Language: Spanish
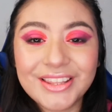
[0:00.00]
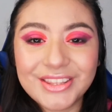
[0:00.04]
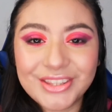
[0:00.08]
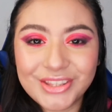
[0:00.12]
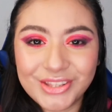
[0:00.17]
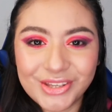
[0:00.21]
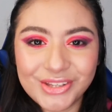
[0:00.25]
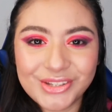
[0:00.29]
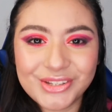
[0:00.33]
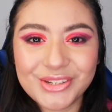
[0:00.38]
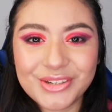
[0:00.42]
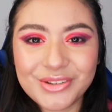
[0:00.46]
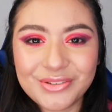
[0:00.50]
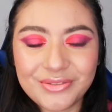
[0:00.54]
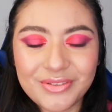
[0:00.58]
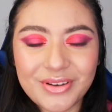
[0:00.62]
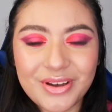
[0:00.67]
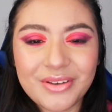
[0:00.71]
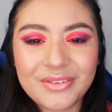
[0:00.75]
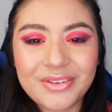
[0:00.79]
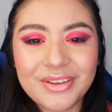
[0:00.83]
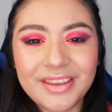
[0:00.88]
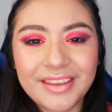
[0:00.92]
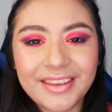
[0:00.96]
Yo soy
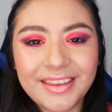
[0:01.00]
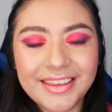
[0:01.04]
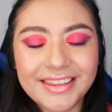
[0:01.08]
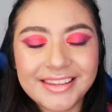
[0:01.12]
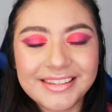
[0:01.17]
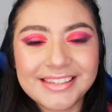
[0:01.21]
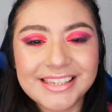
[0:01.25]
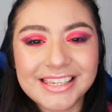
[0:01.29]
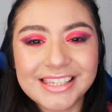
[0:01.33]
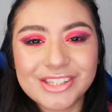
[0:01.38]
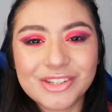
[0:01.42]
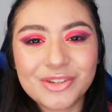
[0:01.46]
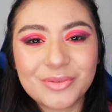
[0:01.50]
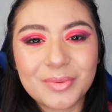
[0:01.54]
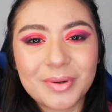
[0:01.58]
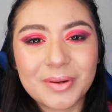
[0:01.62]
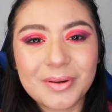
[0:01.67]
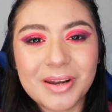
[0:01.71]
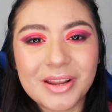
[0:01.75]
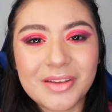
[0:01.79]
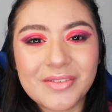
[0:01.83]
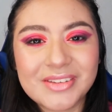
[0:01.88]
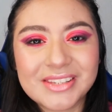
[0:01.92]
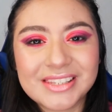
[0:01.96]
Fabi y si es tu
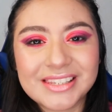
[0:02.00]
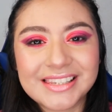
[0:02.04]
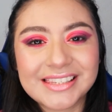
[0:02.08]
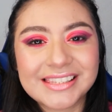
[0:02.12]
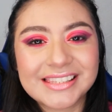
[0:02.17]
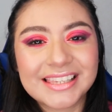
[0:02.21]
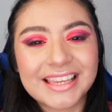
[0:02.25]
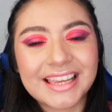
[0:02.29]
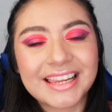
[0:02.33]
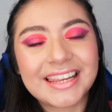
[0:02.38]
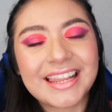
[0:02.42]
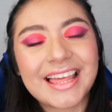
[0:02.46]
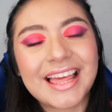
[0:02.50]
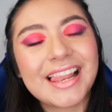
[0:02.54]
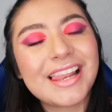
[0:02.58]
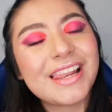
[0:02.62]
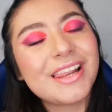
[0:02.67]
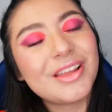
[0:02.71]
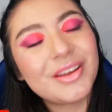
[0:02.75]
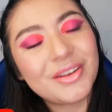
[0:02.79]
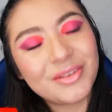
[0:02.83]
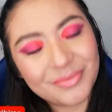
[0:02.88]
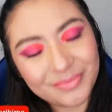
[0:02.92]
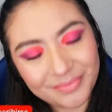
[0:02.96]
primera vez en este canal,
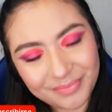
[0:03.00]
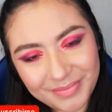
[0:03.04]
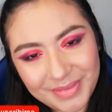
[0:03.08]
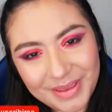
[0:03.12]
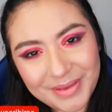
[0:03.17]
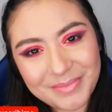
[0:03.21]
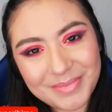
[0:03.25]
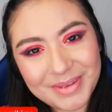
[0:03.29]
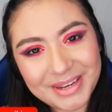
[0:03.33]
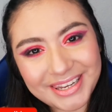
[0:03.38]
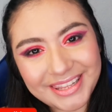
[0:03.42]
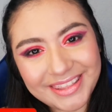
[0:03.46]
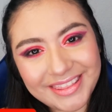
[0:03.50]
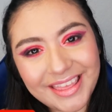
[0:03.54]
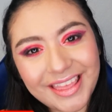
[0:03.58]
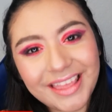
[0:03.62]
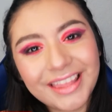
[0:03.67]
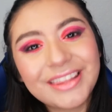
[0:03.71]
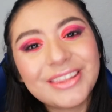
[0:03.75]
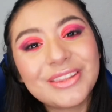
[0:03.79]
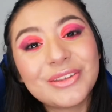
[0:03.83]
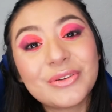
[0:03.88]
bienvenida.